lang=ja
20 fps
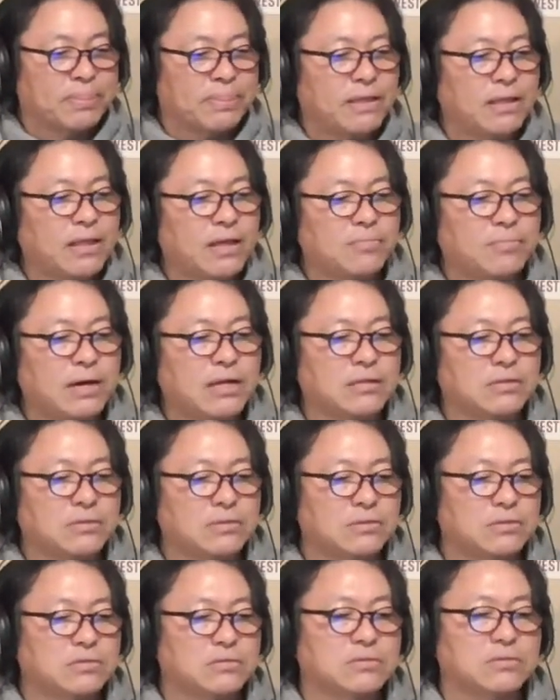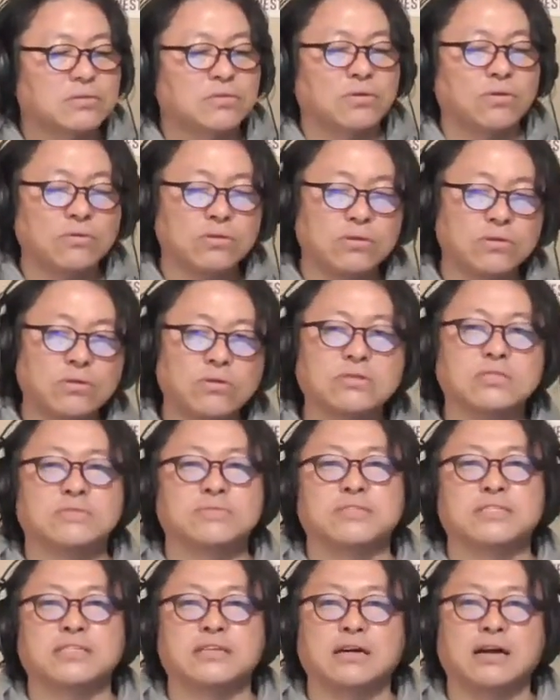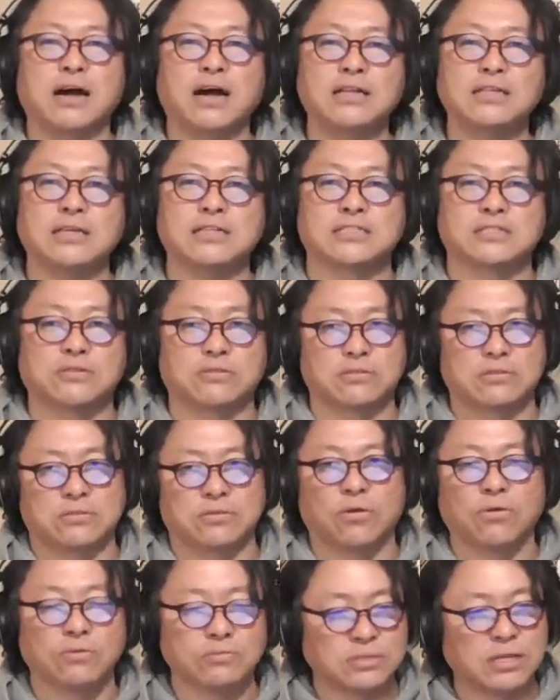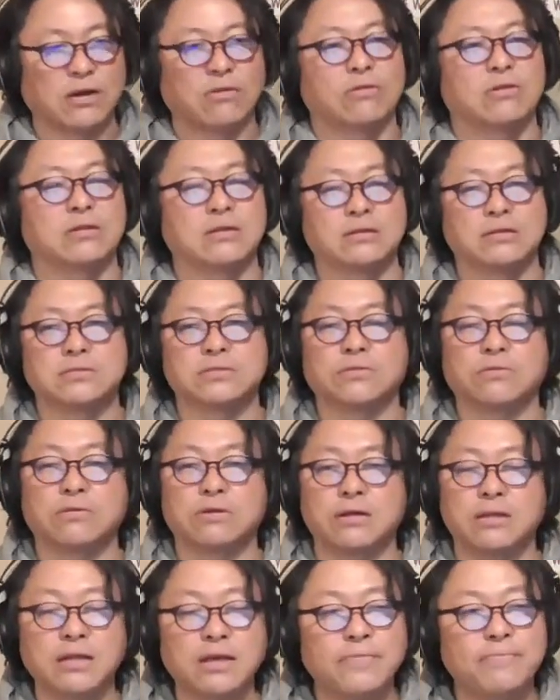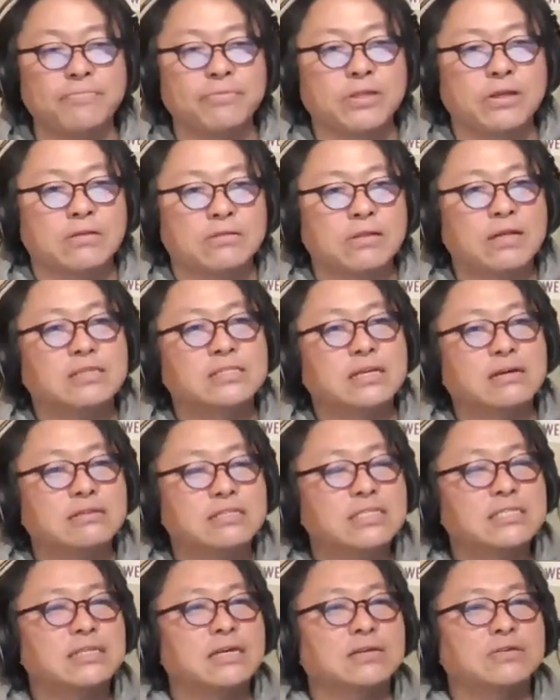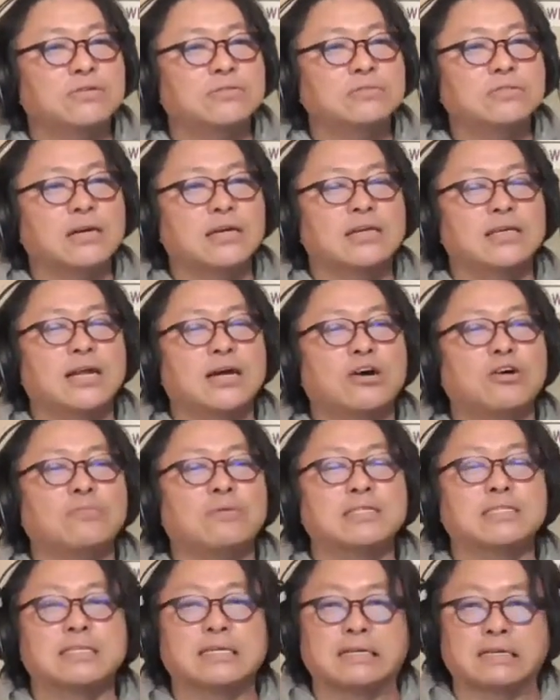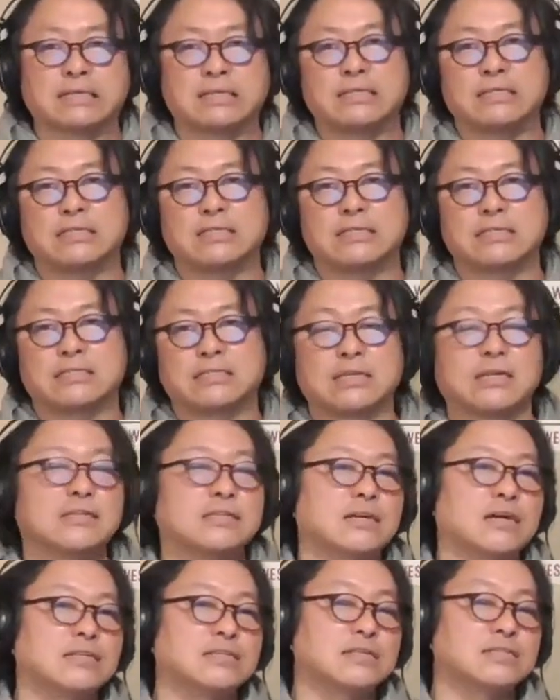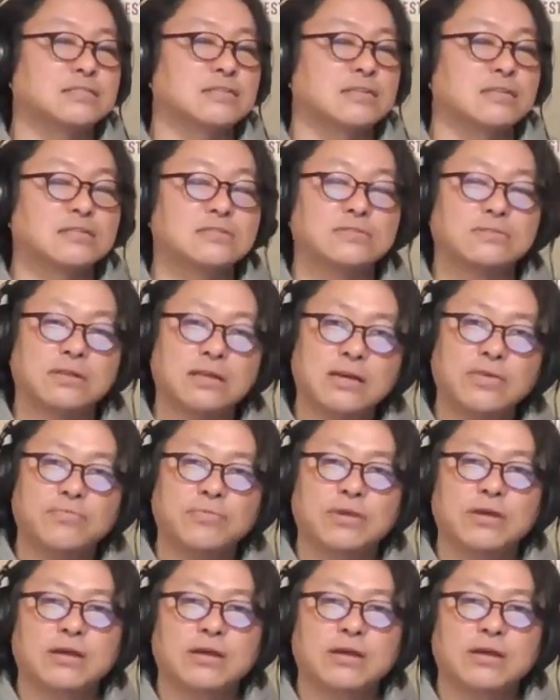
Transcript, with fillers: でね、まあこの当時布施さん二十歳の歌声なんですよこれねで作詞作曲が平尾正明さん大先生ですよね